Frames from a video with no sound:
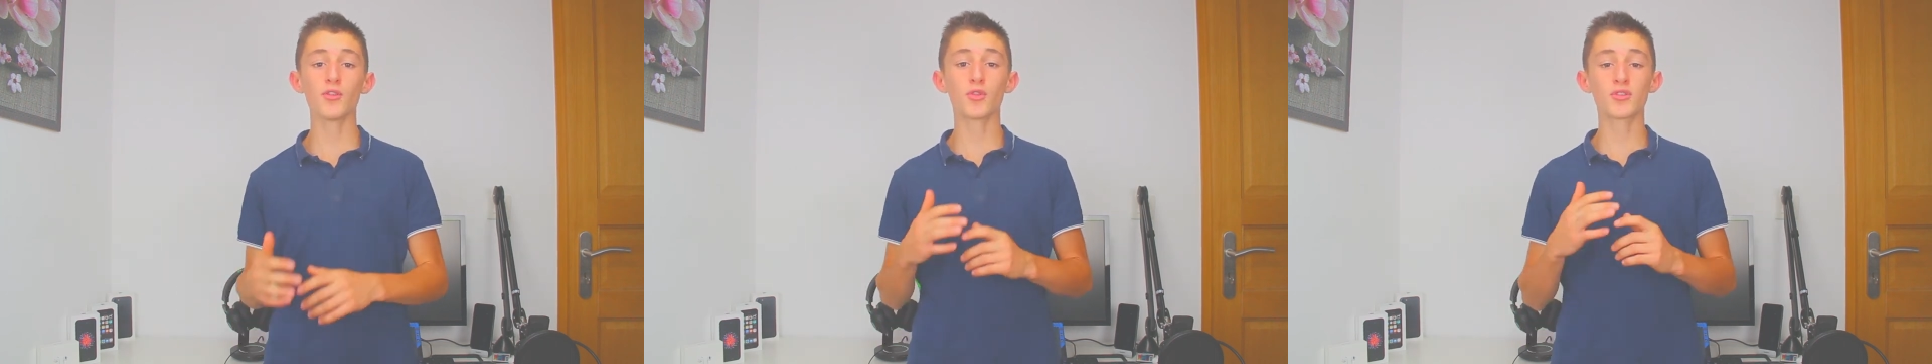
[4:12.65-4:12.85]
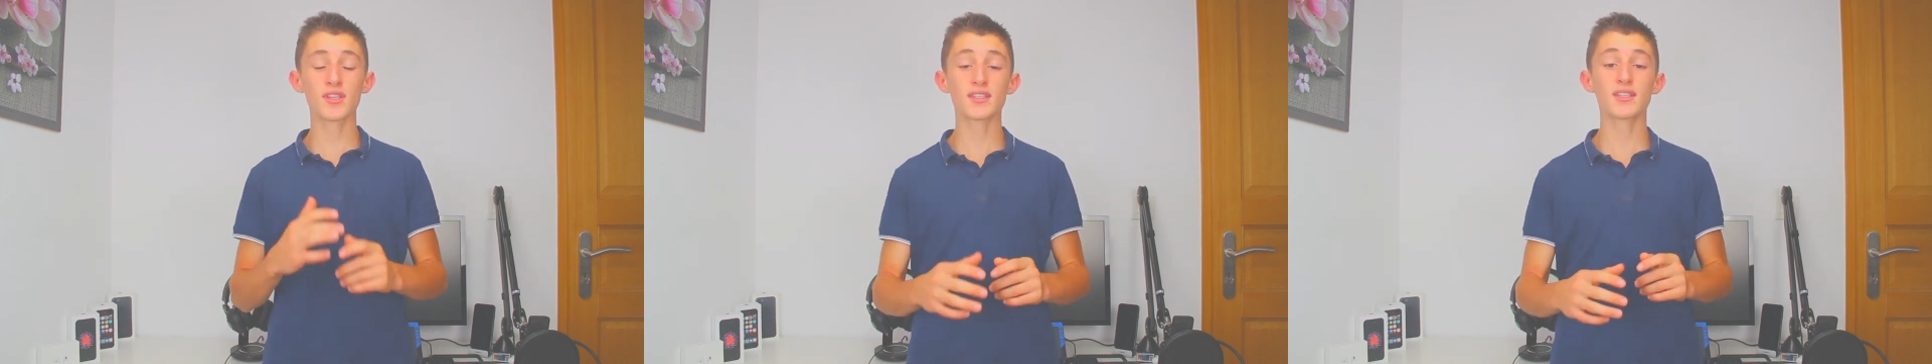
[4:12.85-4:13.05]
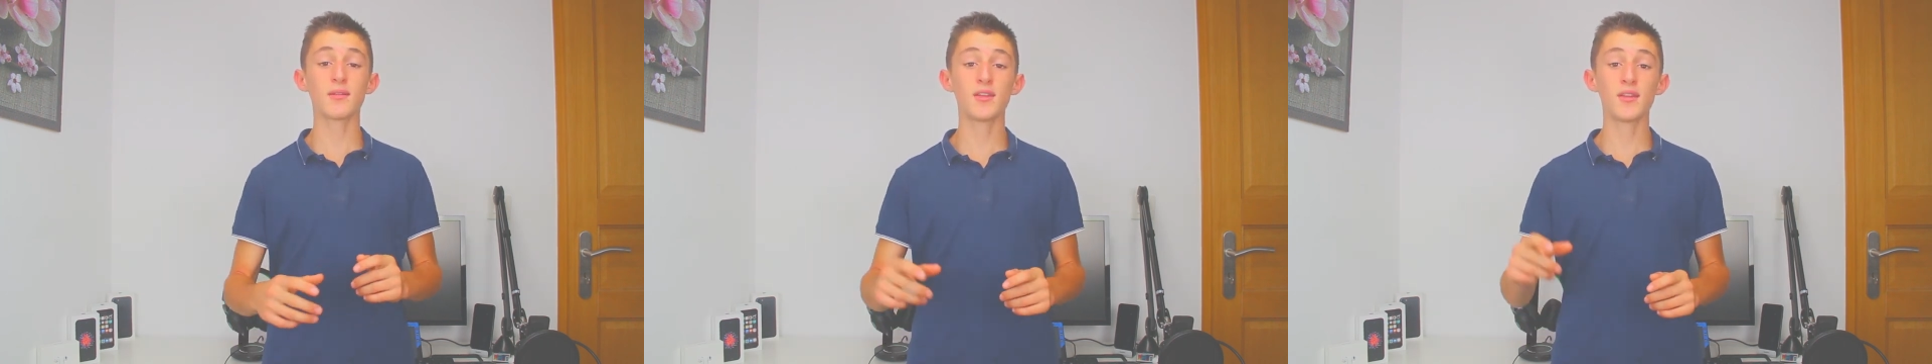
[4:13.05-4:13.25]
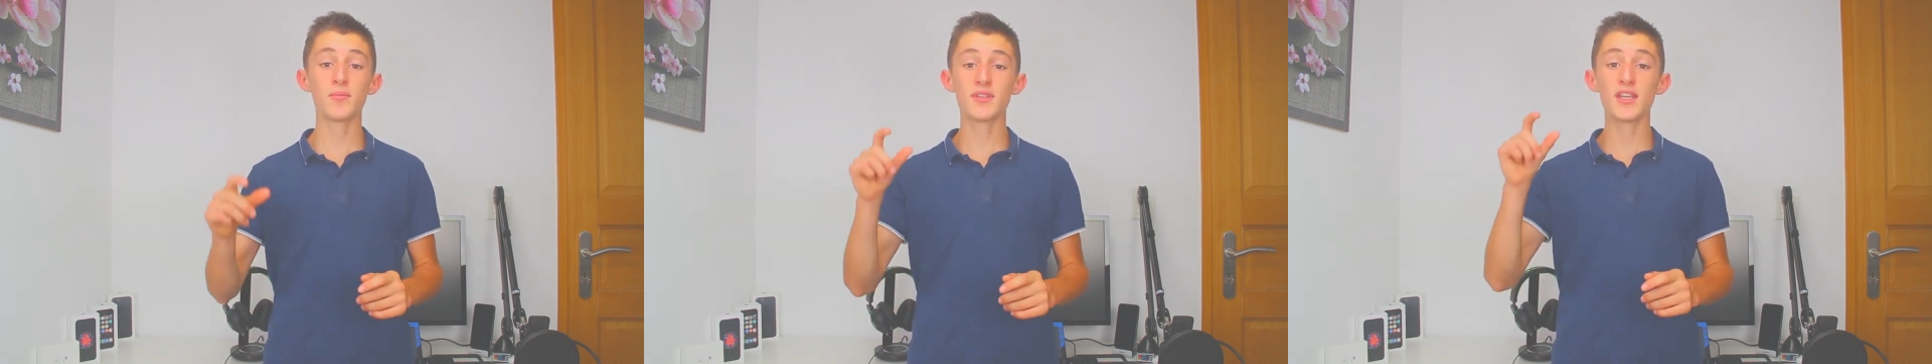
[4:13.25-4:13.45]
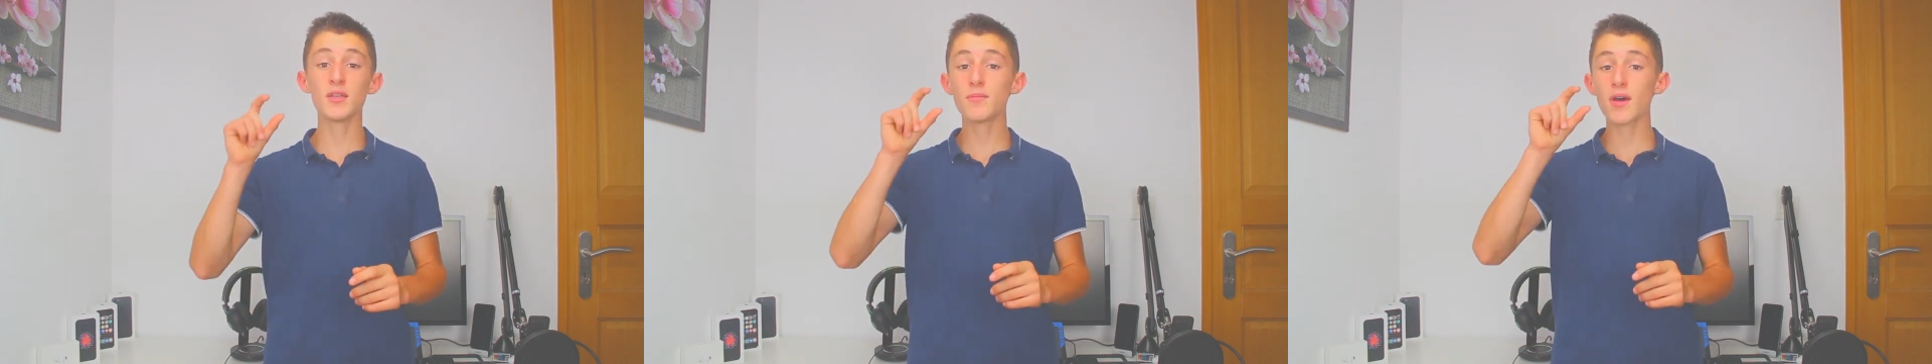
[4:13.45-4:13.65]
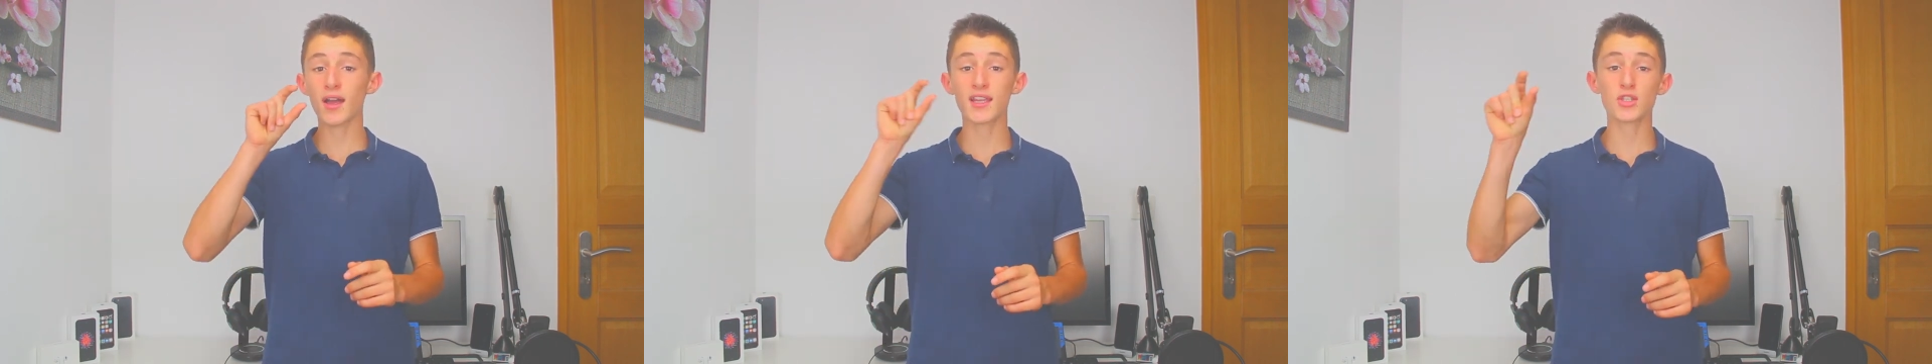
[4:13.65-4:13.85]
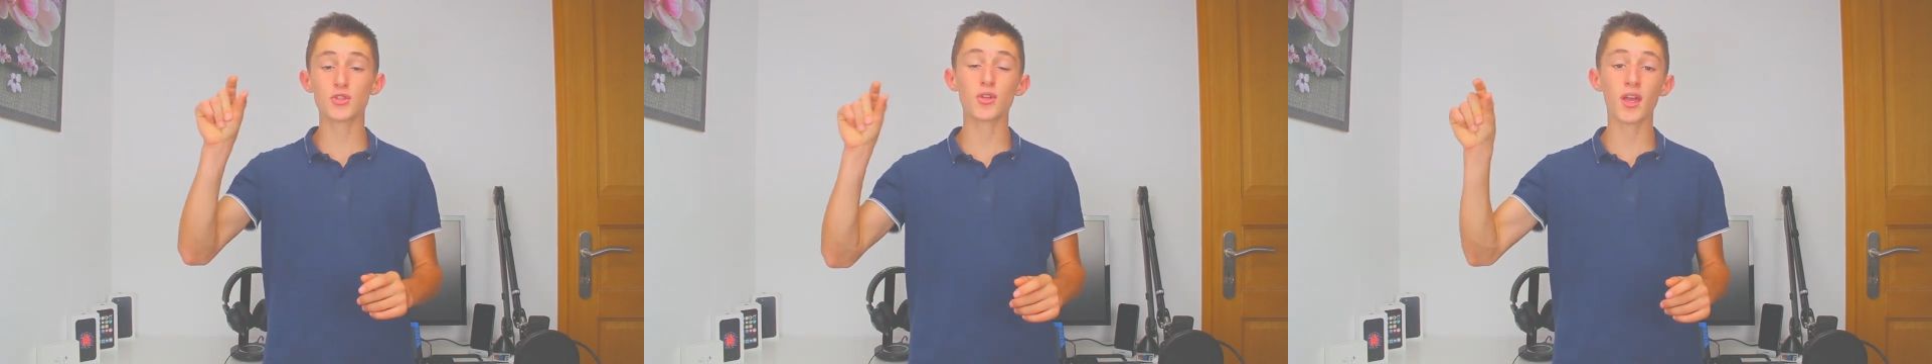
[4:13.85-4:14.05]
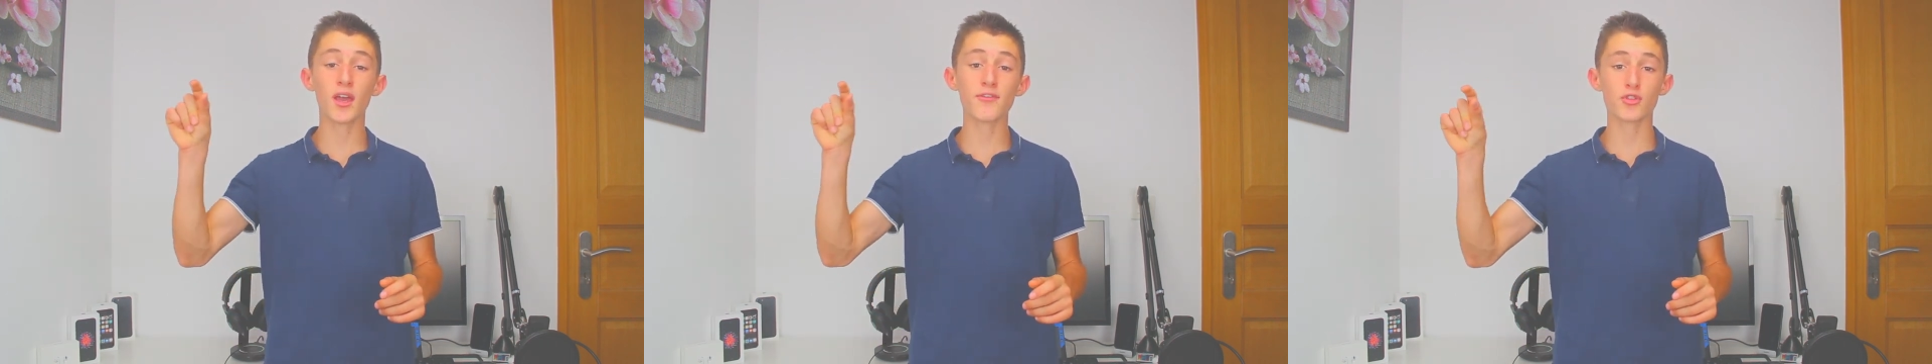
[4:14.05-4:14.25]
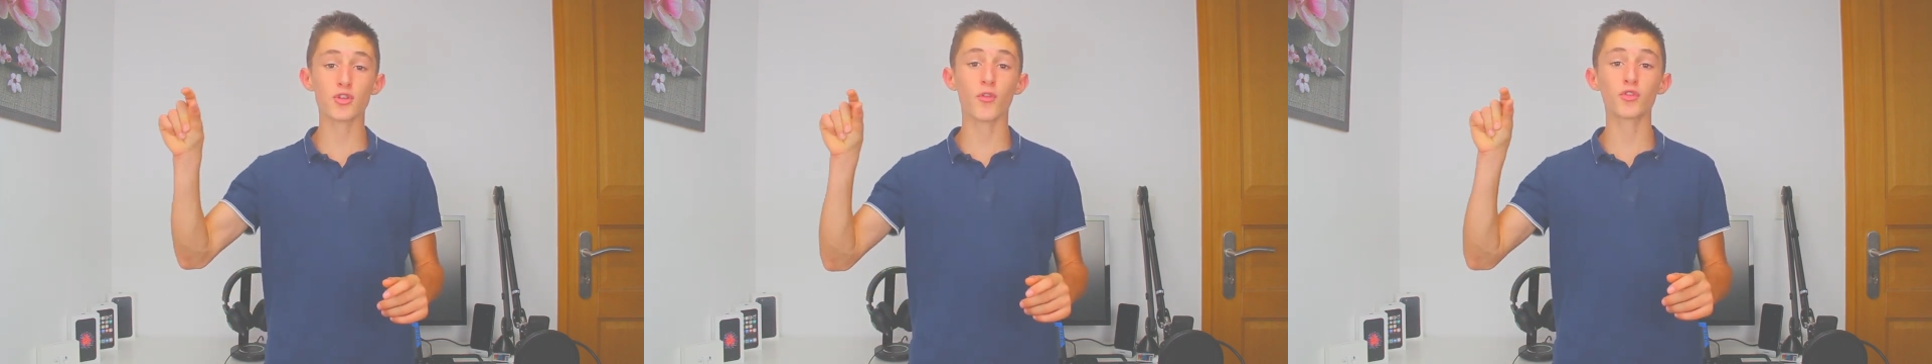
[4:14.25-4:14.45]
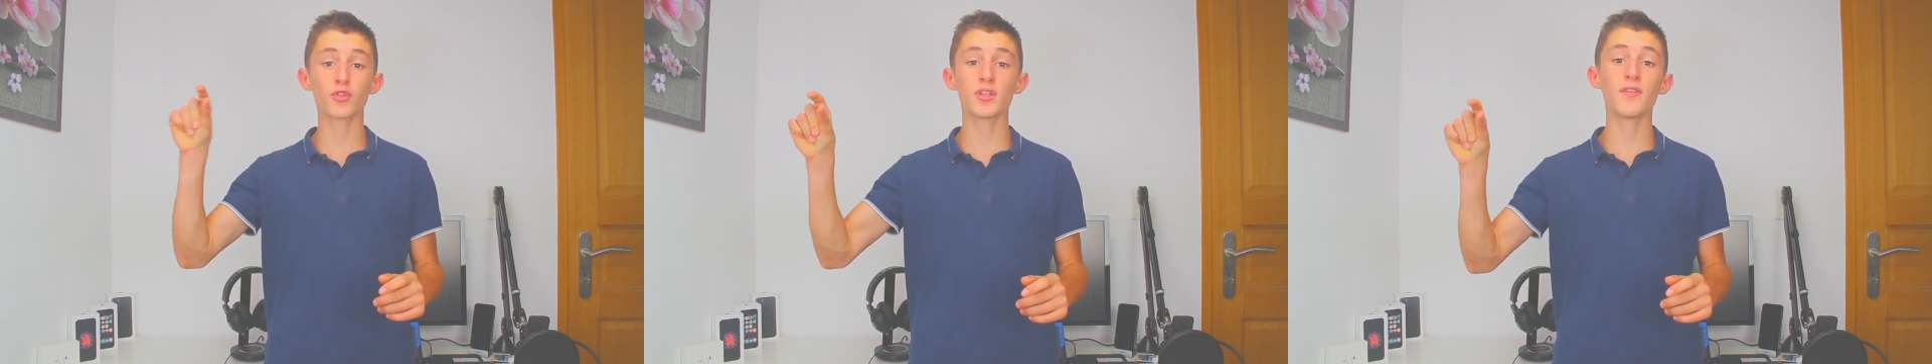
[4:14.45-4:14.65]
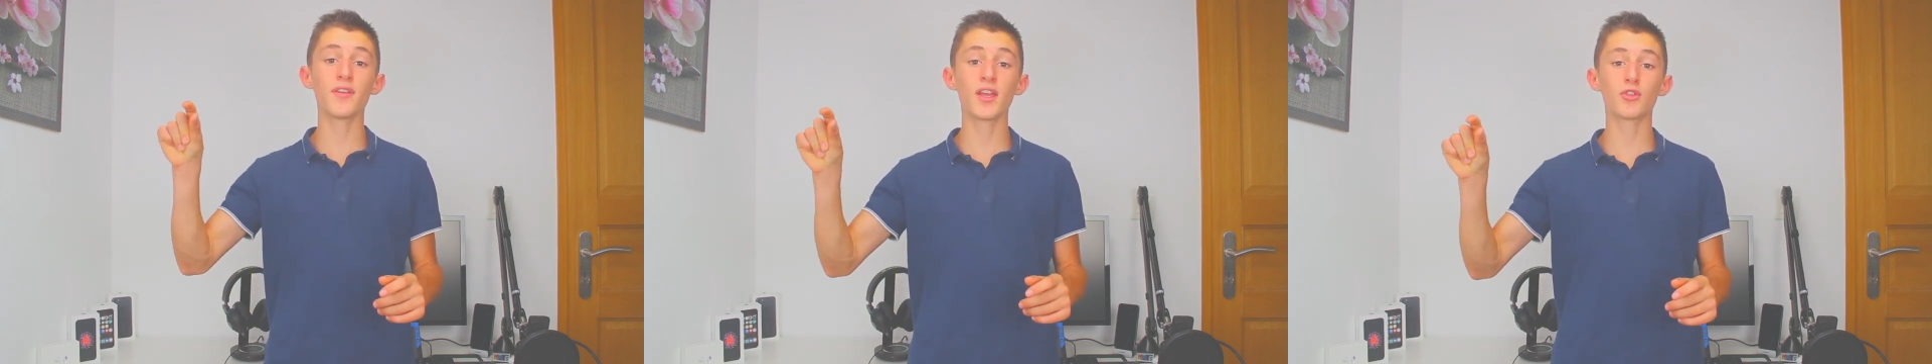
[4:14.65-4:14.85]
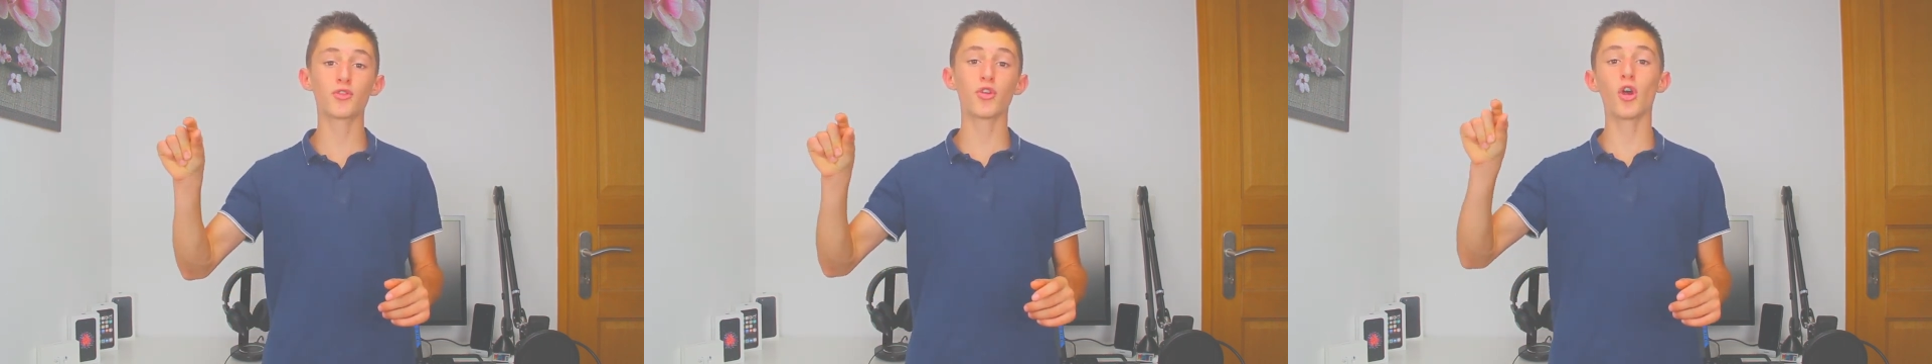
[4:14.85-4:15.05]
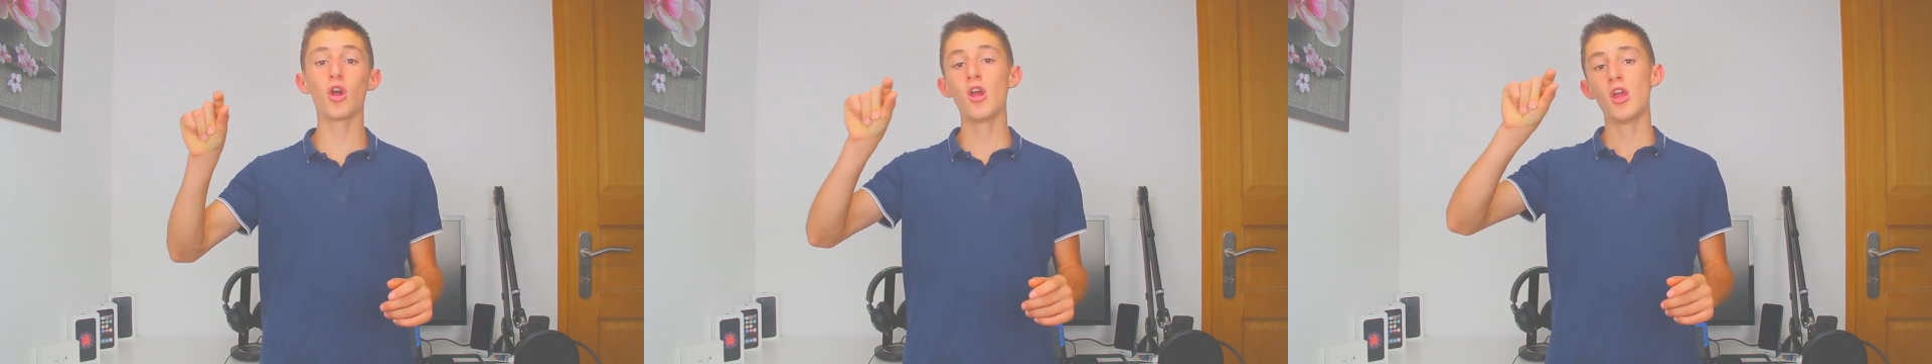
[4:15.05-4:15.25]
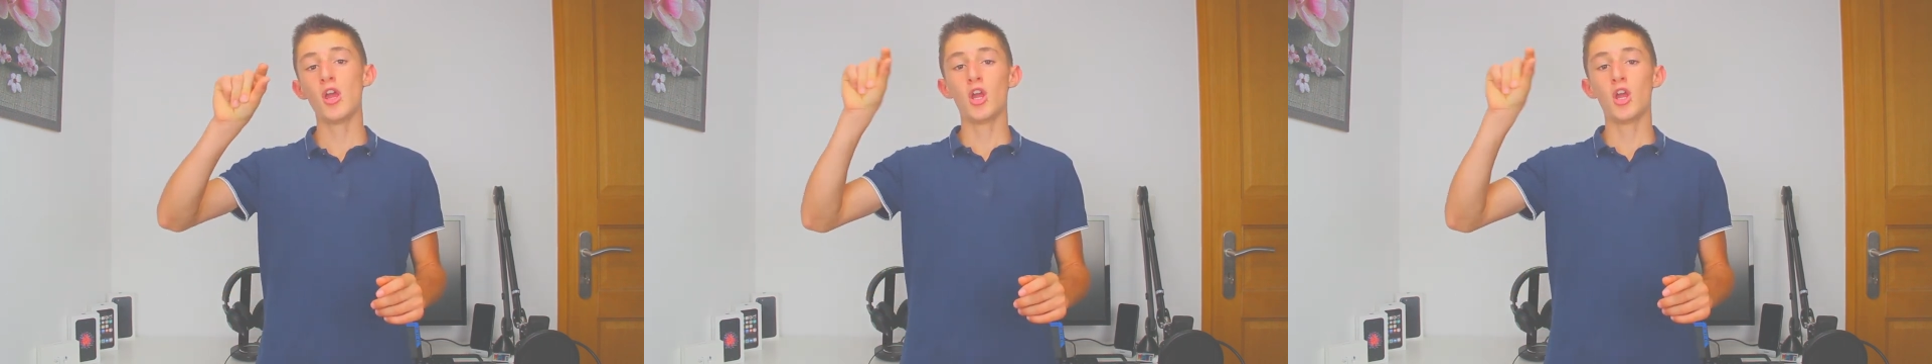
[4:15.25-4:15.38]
donc ça c'est des petites barres qui se greffent sur votre navigateur,